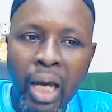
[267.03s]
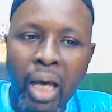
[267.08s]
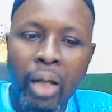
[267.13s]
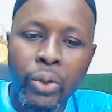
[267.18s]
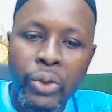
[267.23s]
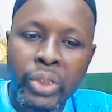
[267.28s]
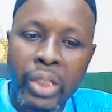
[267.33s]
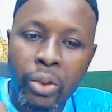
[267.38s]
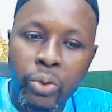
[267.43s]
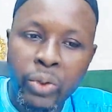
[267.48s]

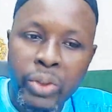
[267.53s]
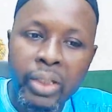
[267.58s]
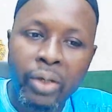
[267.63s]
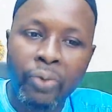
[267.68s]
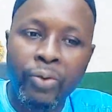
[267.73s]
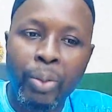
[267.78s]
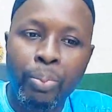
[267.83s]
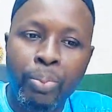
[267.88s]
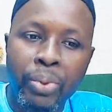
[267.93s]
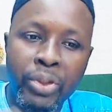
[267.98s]
Alors, c'est lui
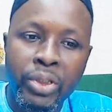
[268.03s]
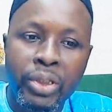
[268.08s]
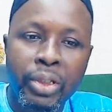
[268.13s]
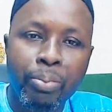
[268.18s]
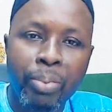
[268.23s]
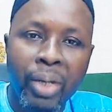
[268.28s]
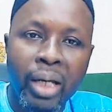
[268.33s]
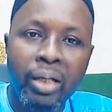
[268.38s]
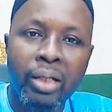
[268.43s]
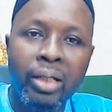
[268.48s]
qui a fait plus
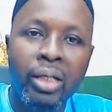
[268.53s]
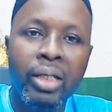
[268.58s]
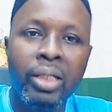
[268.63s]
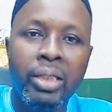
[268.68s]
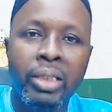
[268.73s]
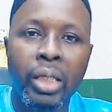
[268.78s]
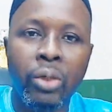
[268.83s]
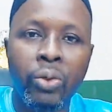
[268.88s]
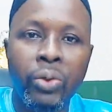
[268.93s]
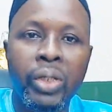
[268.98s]
du mal,
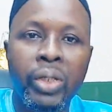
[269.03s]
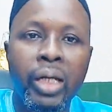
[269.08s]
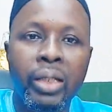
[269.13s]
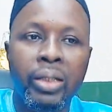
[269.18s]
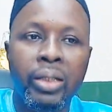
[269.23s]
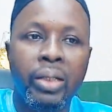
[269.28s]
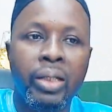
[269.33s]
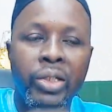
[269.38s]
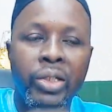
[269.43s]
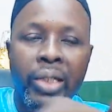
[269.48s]
c'est
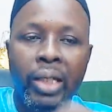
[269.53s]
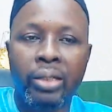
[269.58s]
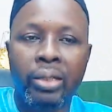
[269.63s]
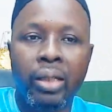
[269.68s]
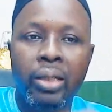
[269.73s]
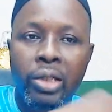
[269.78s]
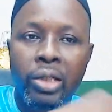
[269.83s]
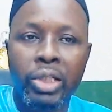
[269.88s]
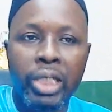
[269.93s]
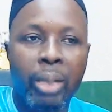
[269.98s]
lui-là que le
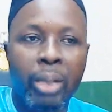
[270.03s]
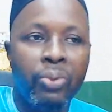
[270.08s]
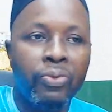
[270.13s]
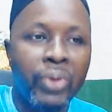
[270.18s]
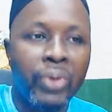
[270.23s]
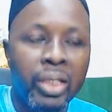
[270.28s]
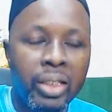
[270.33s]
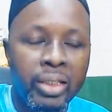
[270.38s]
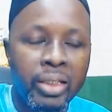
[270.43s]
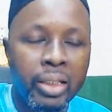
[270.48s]
Satan, le
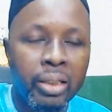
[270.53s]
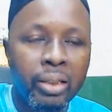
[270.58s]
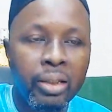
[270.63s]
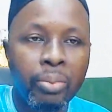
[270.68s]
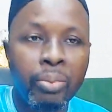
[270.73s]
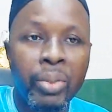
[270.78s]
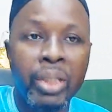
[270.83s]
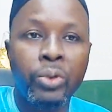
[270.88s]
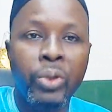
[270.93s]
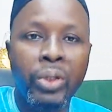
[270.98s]
diable va aider.
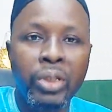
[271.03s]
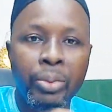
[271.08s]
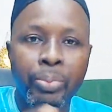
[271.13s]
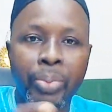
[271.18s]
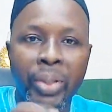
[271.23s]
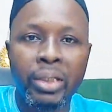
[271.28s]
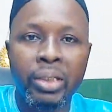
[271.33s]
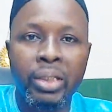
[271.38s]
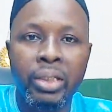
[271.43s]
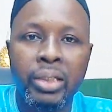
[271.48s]
Mais toi,
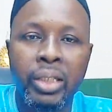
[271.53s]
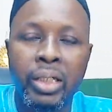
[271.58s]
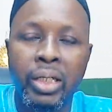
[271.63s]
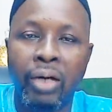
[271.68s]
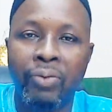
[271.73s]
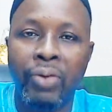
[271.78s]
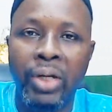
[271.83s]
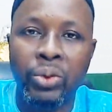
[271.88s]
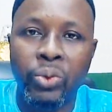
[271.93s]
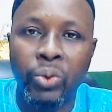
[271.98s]
tu penses qu'il
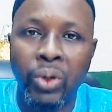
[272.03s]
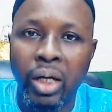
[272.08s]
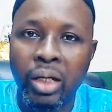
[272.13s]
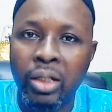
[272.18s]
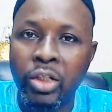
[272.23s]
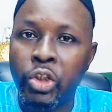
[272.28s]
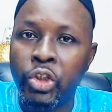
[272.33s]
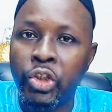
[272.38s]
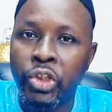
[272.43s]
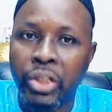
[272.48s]
serait avec
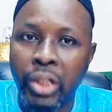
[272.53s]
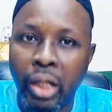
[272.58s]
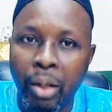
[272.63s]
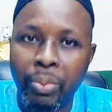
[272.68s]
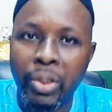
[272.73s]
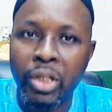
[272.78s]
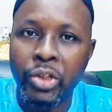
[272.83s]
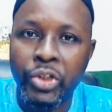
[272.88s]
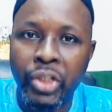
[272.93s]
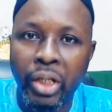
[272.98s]
toi
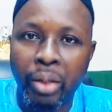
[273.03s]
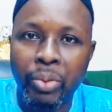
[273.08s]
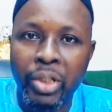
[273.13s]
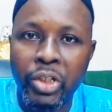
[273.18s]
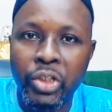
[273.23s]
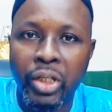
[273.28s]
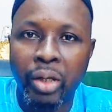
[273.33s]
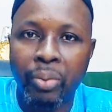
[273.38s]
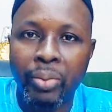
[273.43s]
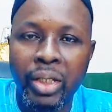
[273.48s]
Jamais,
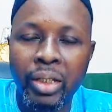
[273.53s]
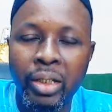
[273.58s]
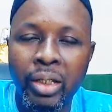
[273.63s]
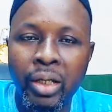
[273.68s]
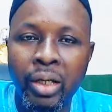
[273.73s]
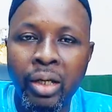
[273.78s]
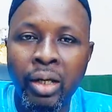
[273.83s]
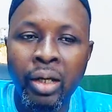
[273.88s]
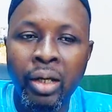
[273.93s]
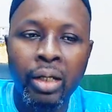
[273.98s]
jamais, jamais.
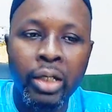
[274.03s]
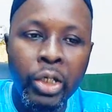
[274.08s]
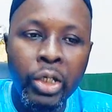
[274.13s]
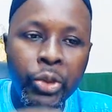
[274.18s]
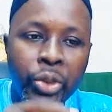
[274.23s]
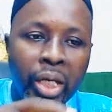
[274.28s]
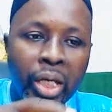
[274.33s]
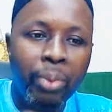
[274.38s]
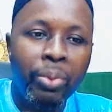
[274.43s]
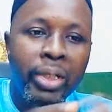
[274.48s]

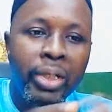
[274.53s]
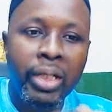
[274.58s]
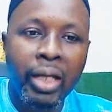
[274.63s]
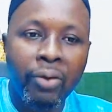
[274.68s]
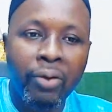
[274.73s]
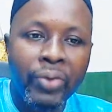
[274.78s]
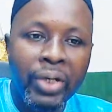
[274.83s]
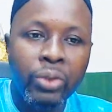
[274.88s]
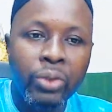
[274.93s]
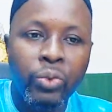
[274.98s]
Le diable,
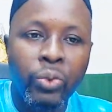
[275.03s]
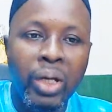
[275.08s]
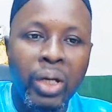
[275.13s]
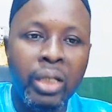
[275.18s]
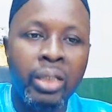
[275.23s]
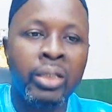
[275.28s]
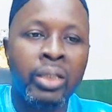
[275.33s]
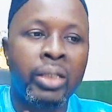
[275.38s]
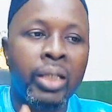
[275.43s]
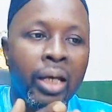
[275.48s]
il est avec
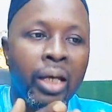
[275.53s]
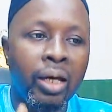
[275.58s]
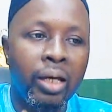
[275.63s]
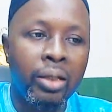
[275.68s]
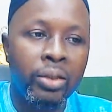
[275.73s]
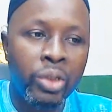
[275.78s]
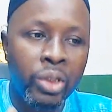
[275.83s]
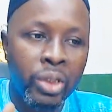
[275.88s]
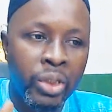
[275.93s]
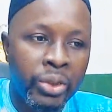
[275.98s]
toi, il
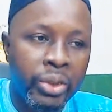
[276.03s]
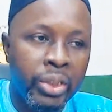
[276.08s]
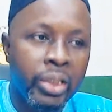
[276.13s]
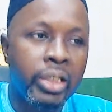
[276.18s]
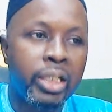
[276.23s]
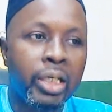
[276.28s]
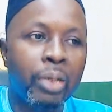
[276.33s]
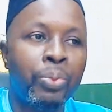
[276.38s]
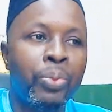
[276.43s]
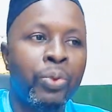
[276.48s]
t'a
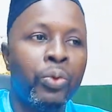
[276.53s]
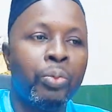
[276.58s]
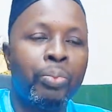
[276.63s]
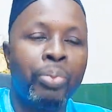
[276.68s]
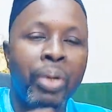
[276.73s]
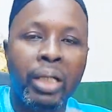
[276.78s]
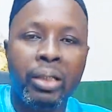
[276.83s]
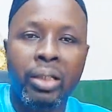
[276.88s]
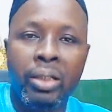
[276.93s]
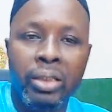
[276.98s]
utilisé
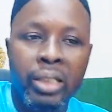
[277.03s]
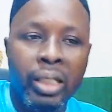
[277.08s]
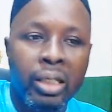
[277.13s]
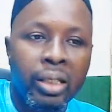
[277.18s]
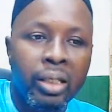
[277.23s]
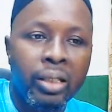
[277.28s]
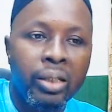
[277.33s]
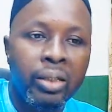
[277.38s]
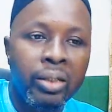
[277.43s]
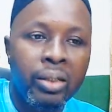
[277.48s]
pour battre
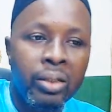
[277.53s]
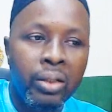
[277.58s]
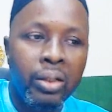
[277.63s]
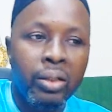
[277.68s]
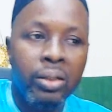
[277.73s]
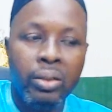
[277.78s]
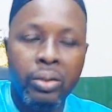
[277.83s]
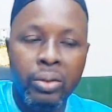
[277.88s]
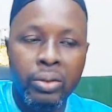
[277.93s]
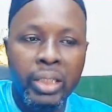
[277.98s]
tes,
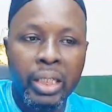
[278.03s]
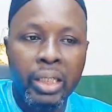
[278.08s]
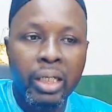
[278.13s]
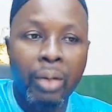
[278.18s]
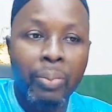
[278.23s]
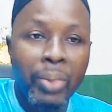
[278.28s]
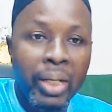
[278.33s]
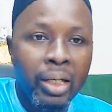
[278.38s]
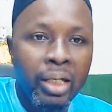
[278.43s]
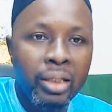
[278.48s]
euh, tes
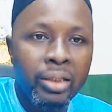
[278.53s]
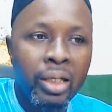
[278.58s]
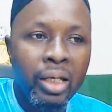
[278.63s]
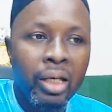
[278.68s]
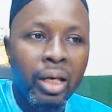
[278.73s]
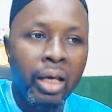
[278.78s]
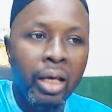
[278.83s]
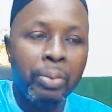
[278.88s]
camarades.